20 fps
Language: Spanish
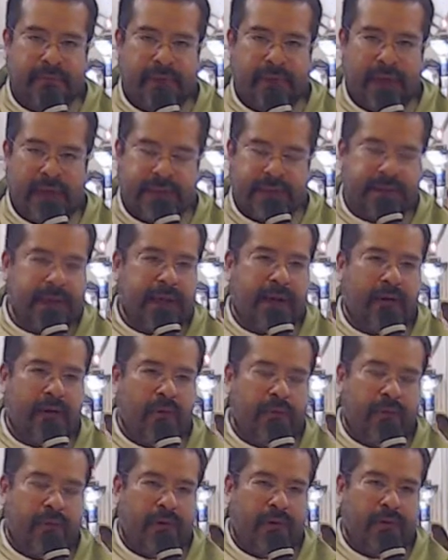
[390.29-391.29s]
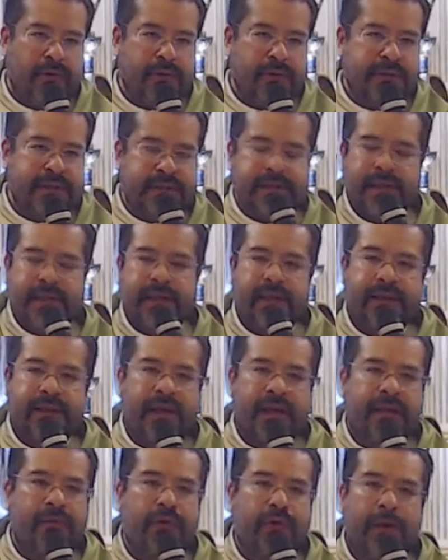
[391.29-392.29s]
Así como si se
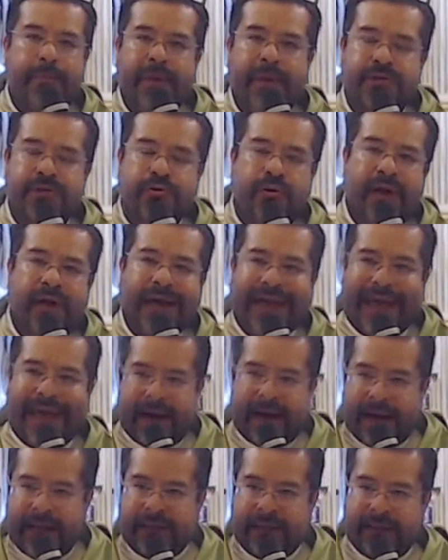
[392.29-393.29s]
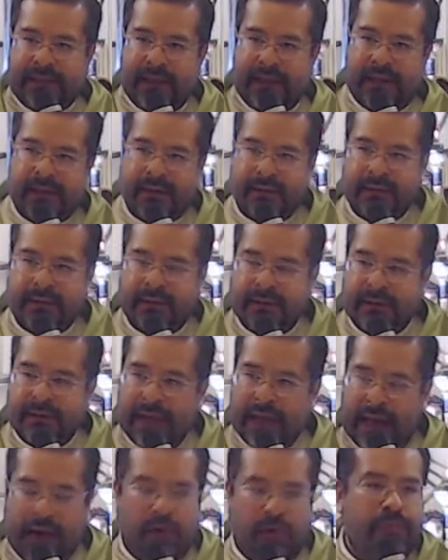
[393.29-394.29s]
tratara de una persona que reta
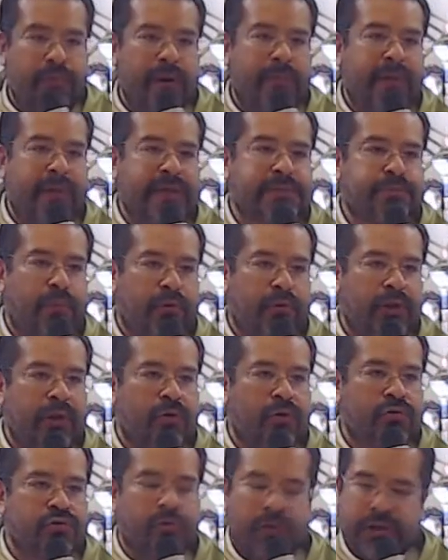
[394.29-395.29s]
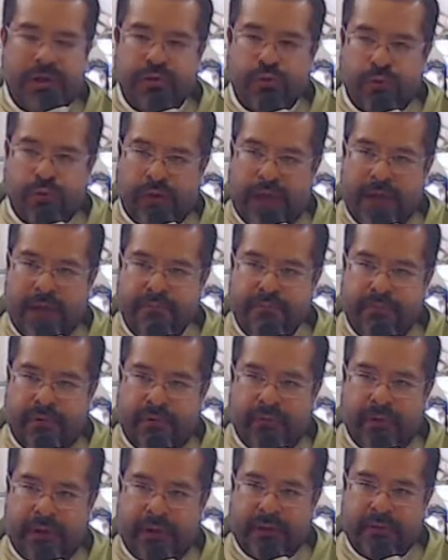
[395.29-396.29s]
al hombre más poderoso de su
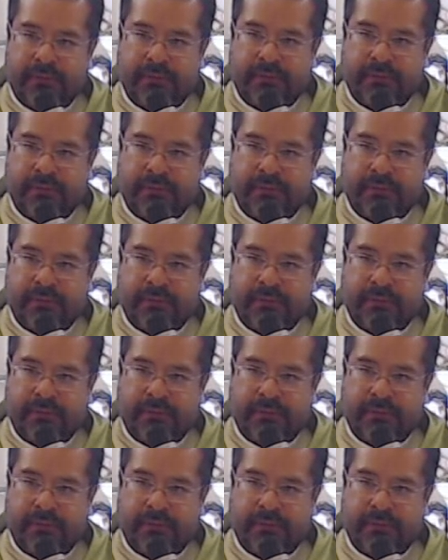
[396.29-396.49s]
tiempo.